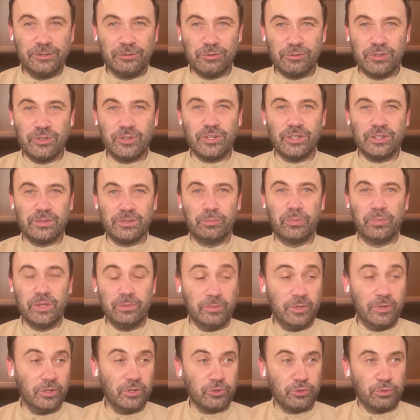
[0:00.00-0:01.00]
то сейчас
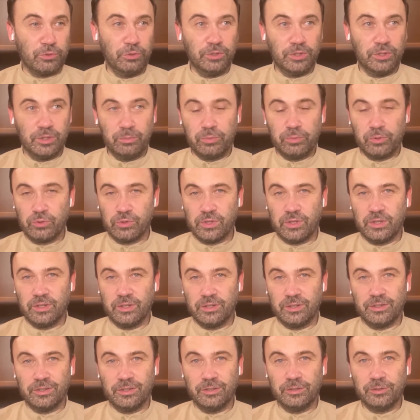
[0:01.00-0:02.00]
понимают, что это
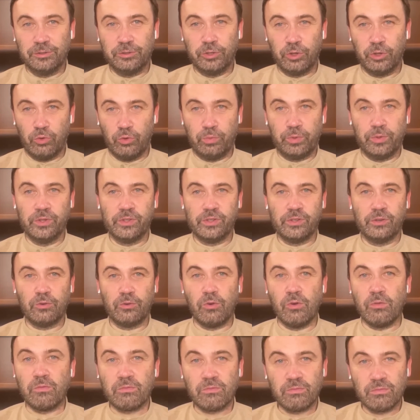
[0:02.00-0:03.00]
просто трех
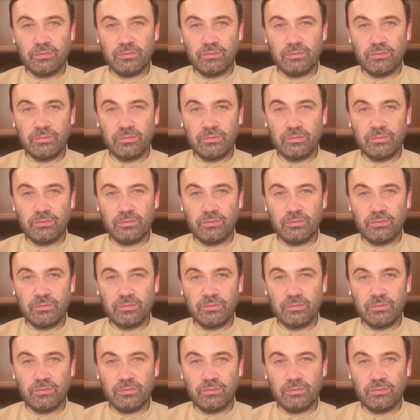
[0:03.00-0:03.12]
языков.